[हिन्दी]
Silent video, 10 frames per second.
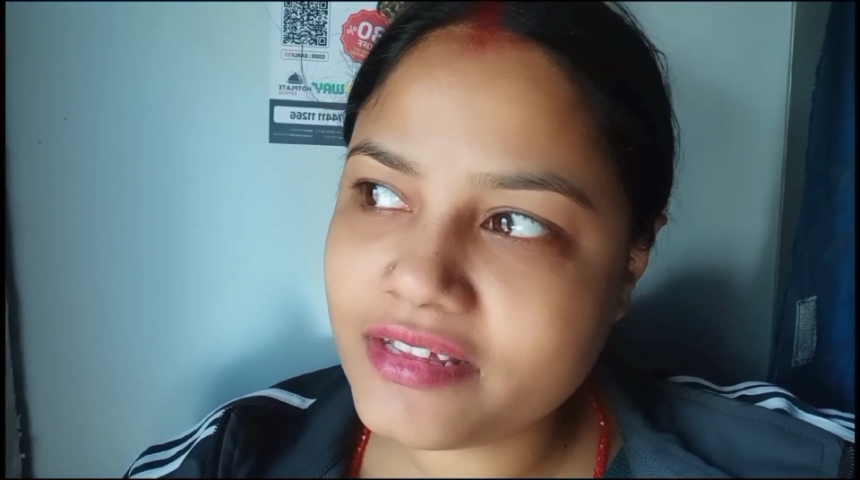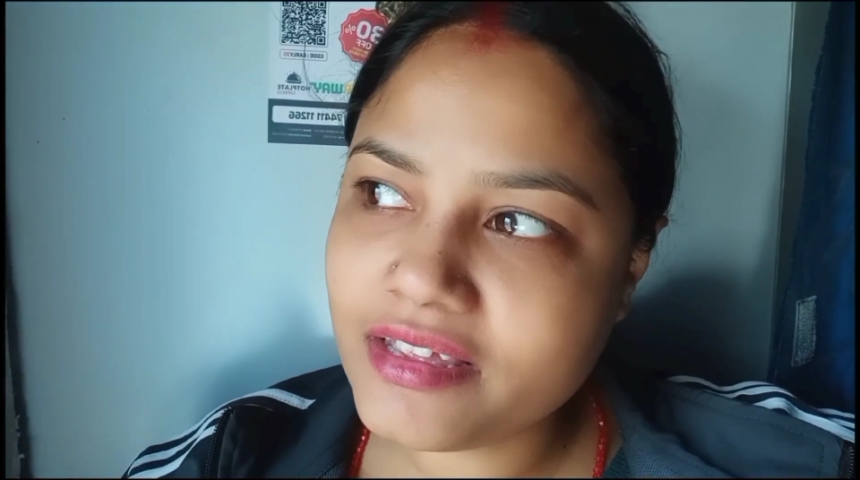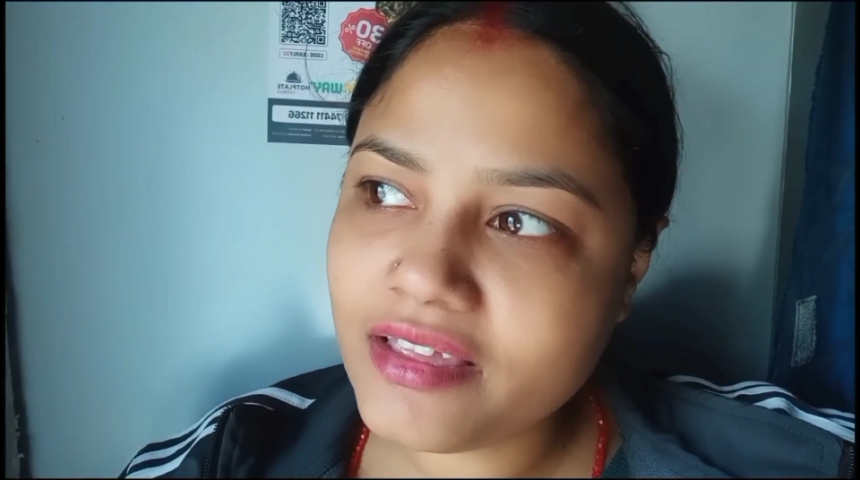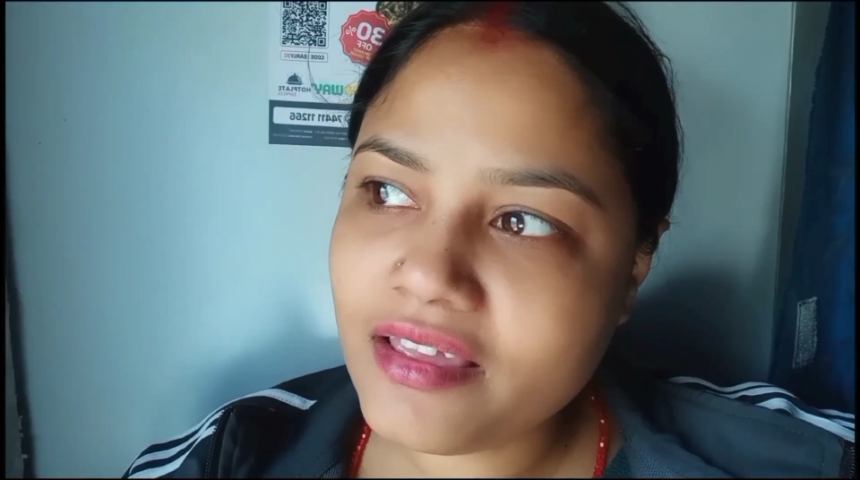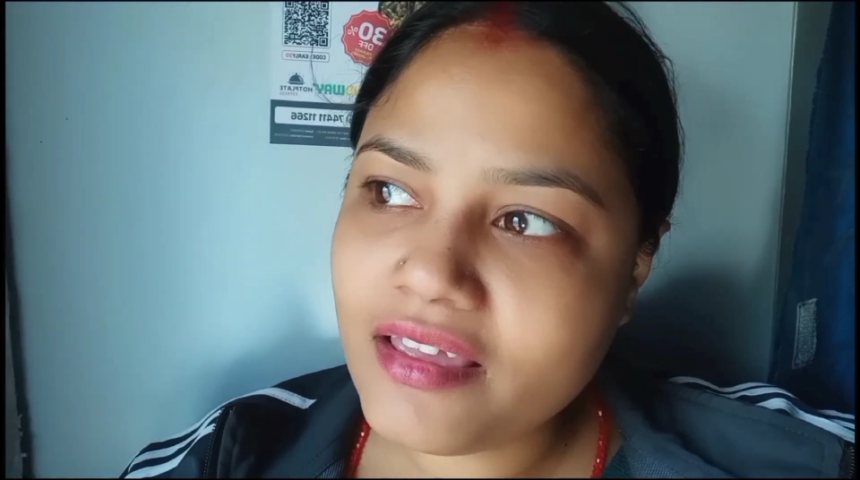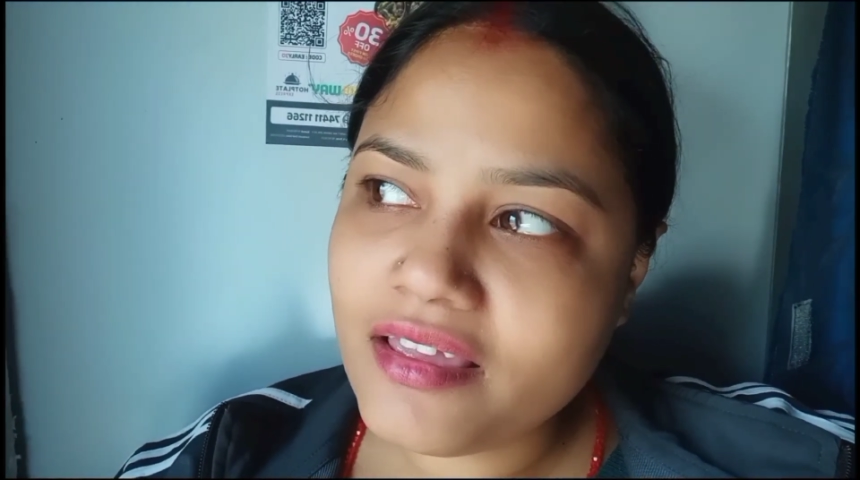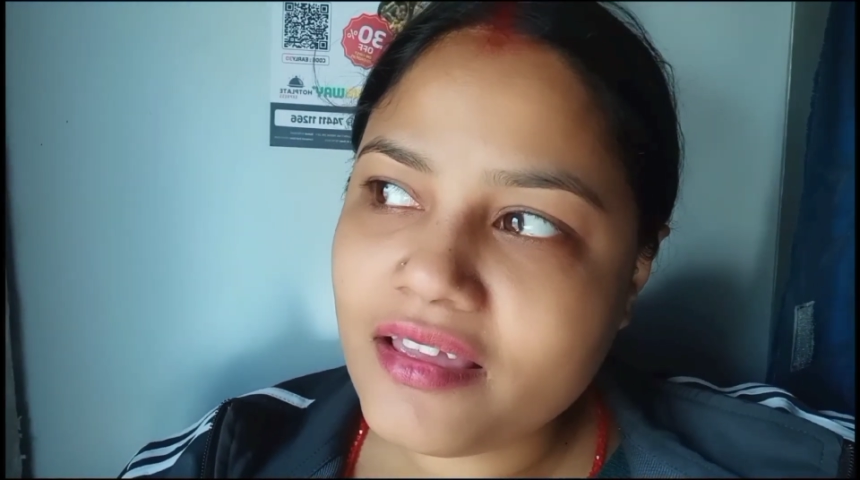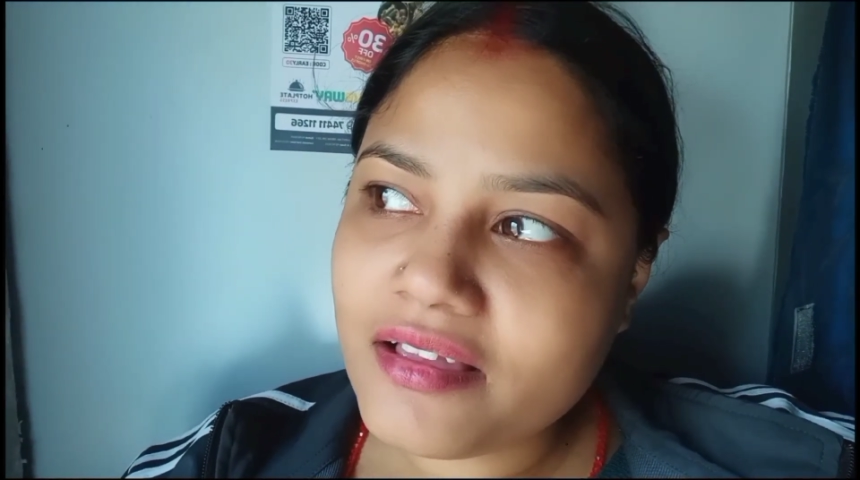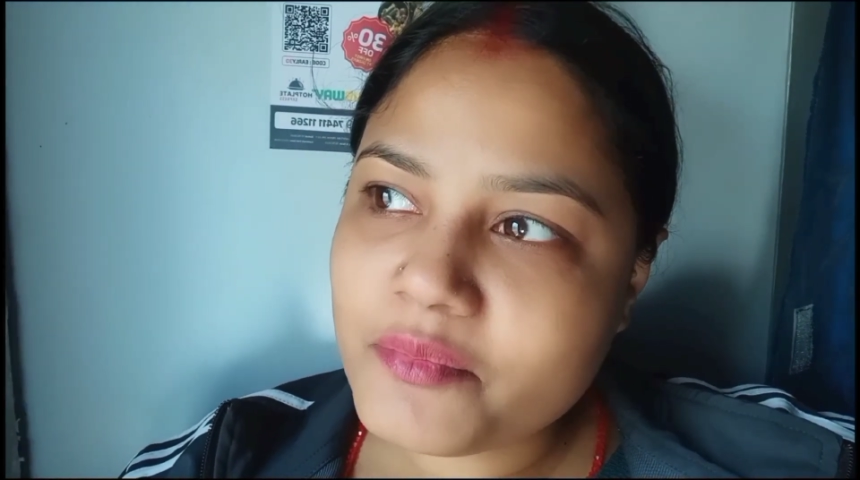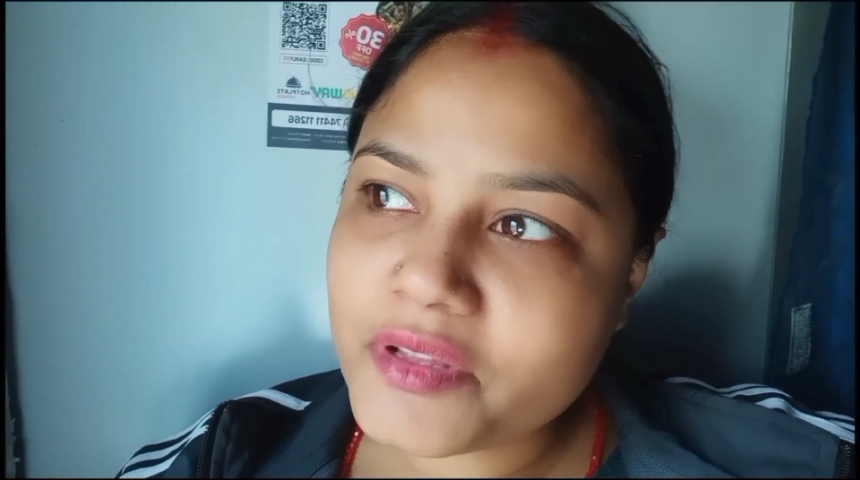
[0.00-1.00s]
थी
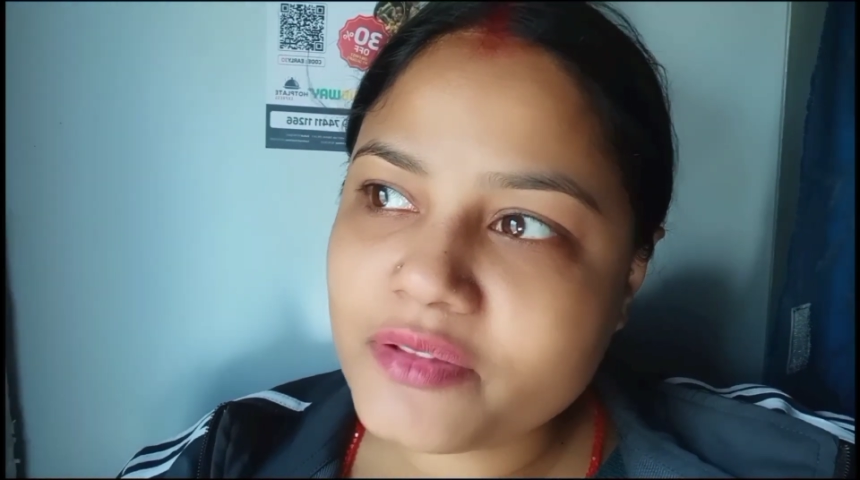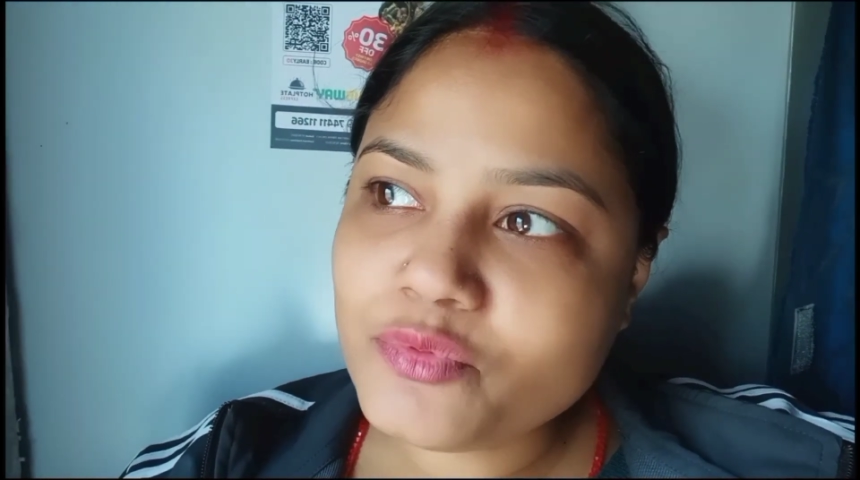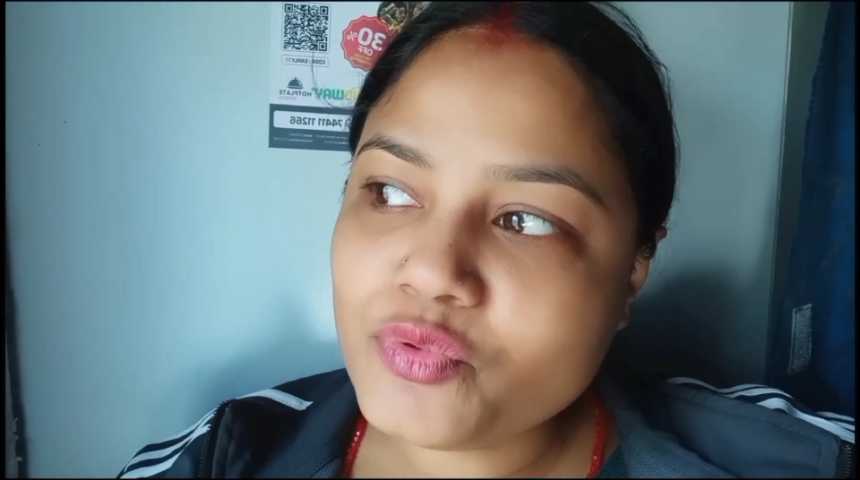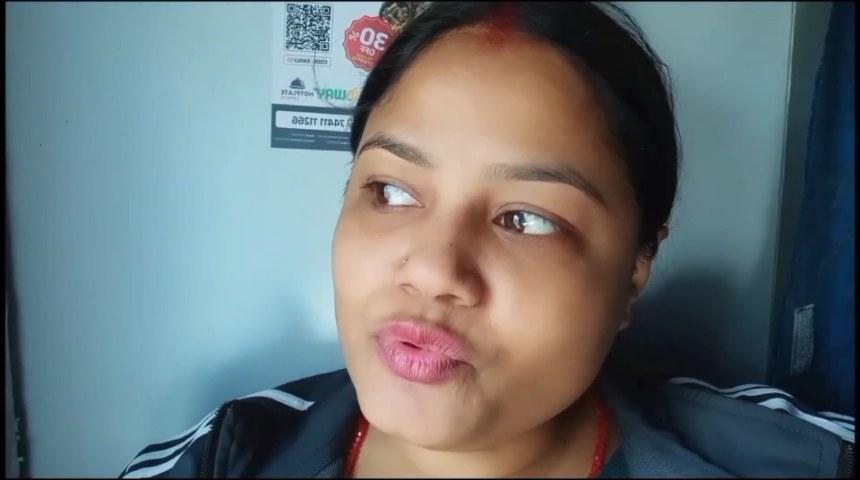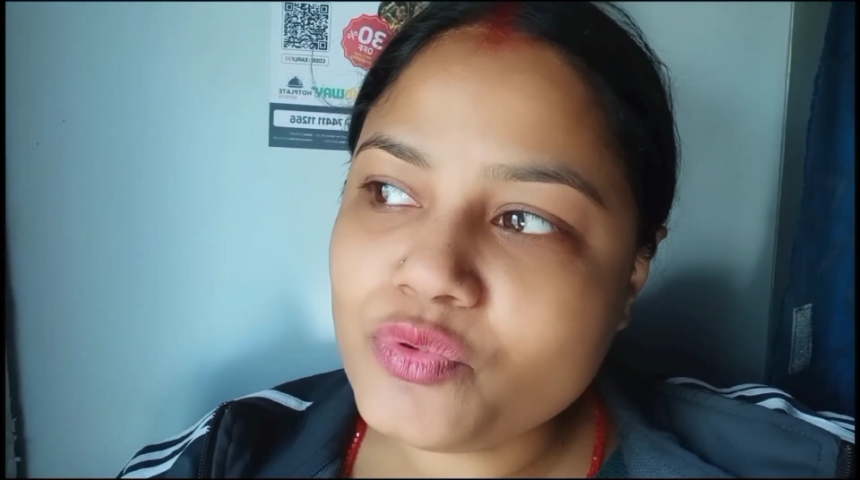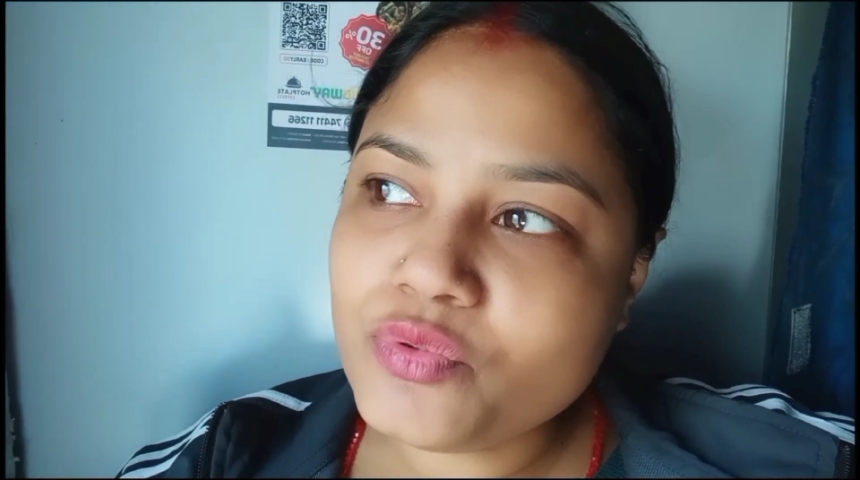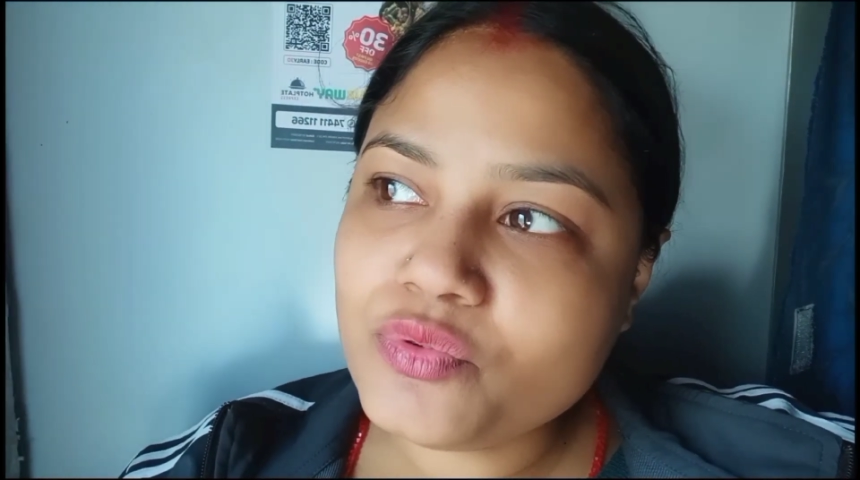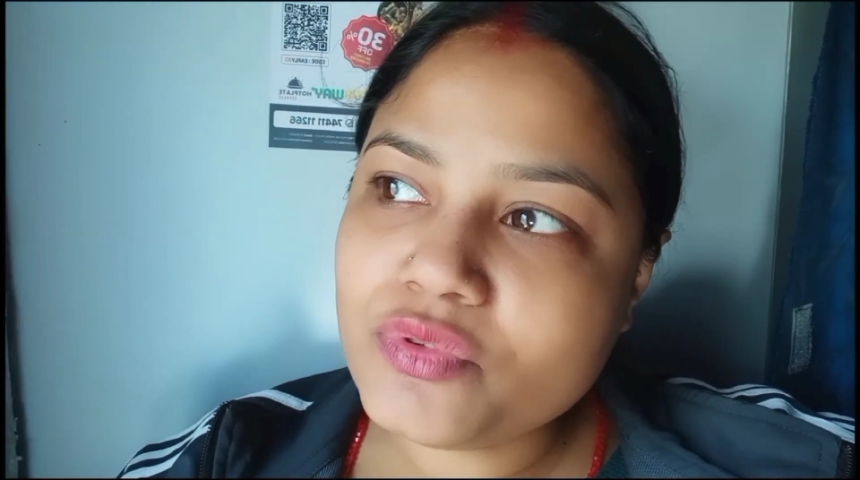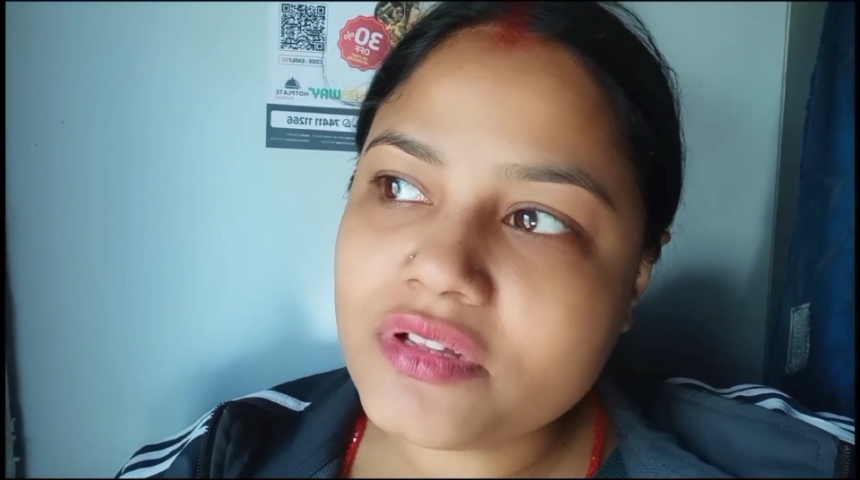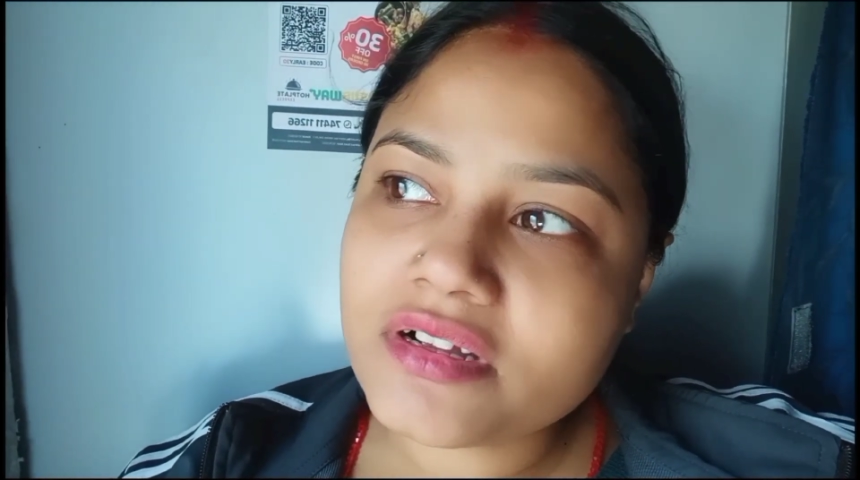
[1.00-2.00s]
मतलब दूर दूर